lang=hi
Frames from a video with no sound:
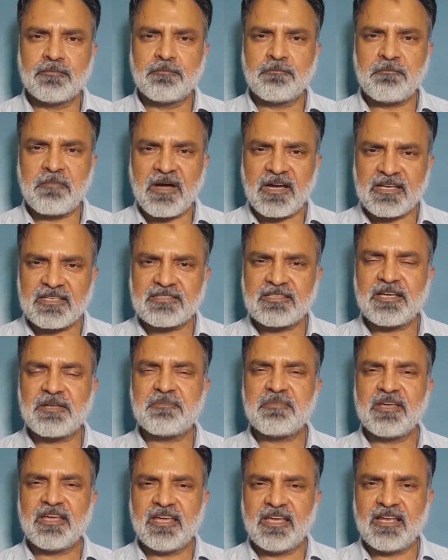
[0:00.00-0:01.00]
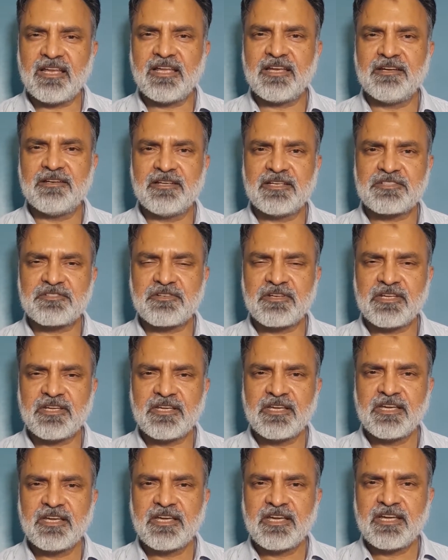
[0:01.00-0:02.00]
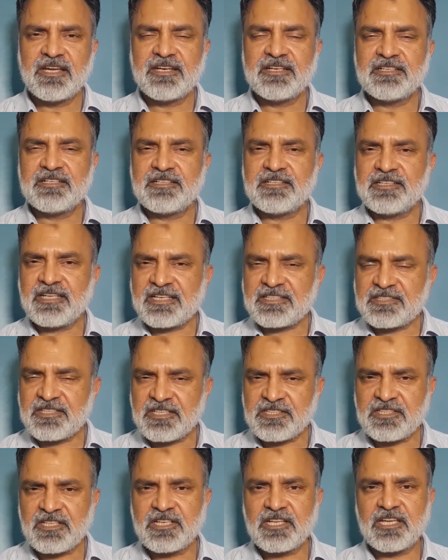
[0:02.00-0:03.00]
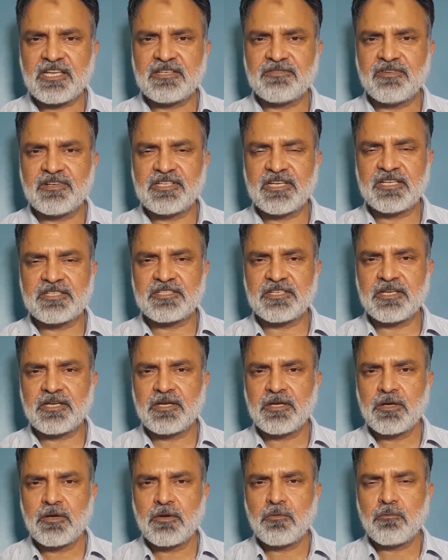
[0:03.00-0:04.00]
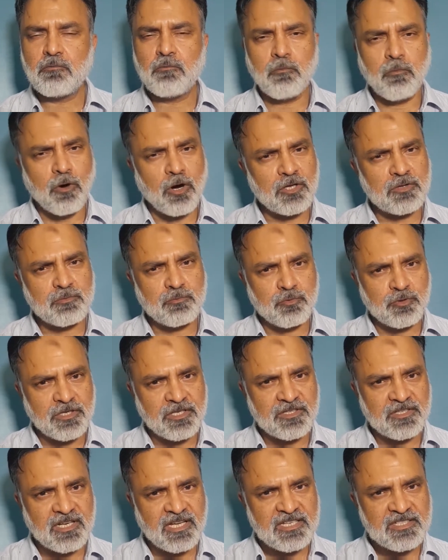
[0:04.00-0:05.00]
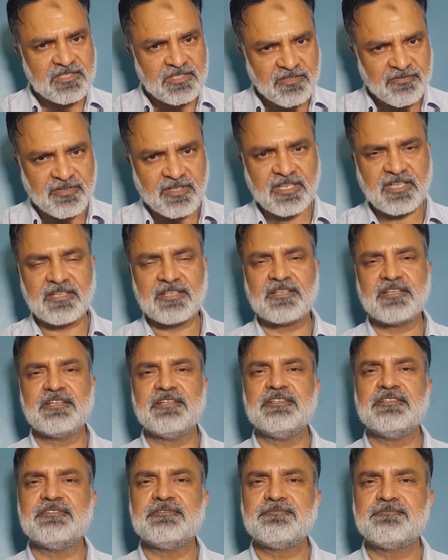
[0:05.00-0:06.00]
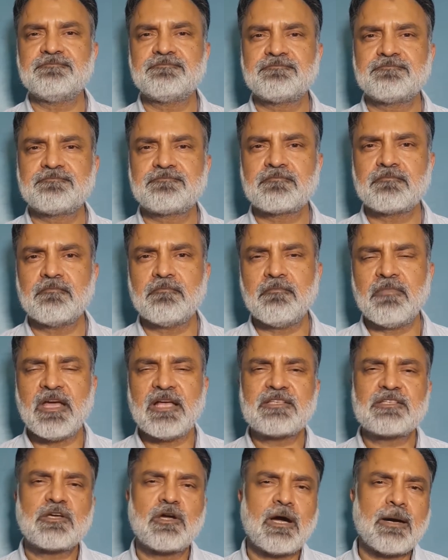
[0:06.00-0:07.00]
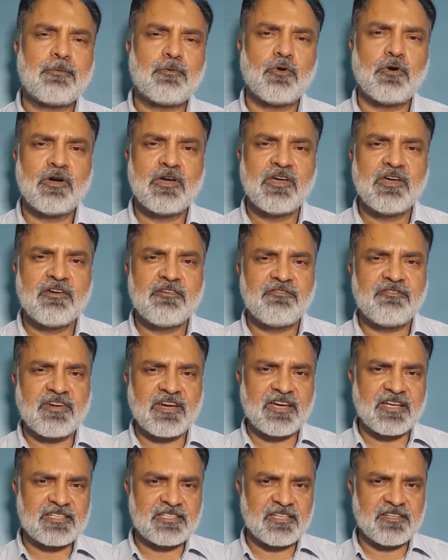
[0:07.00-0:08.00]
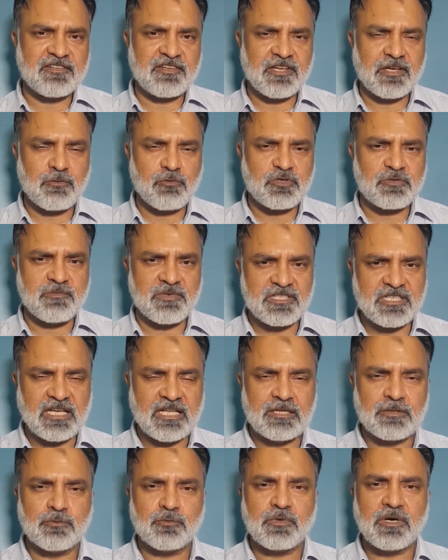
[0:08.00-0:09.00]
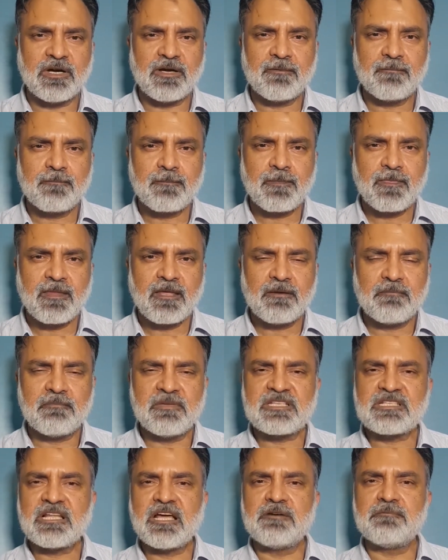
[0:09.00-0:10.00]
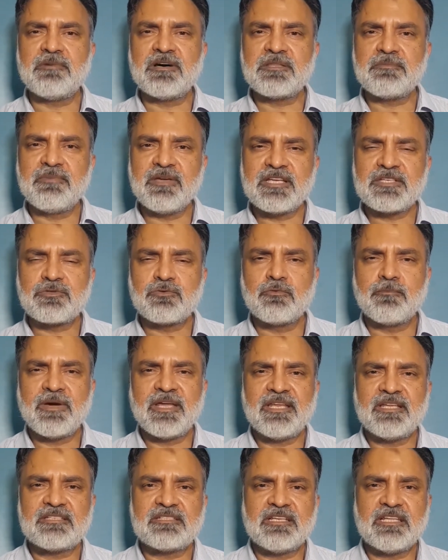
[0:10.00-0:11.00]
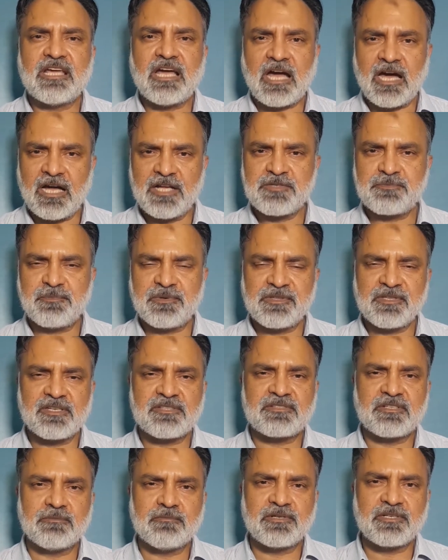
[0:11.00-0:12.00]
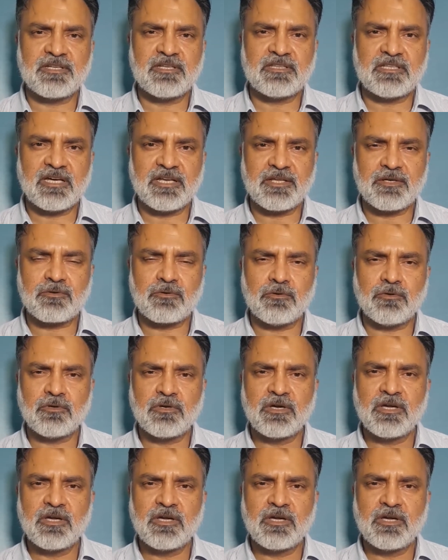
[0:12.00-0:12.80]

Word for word: पाकिस्तान में एयरलाइन इंडस्ट्री टैक्सेशन की वजह से बहुत बुरी तरह सफ़र कर रही है मैं इसको आपको फिगर्स के ज़रिए कुछ मिसाल दूंगा मैं इस्लामाबाद बेस्ड हूँ मैंने इसलिए आज 15 सितंबर की तारीख को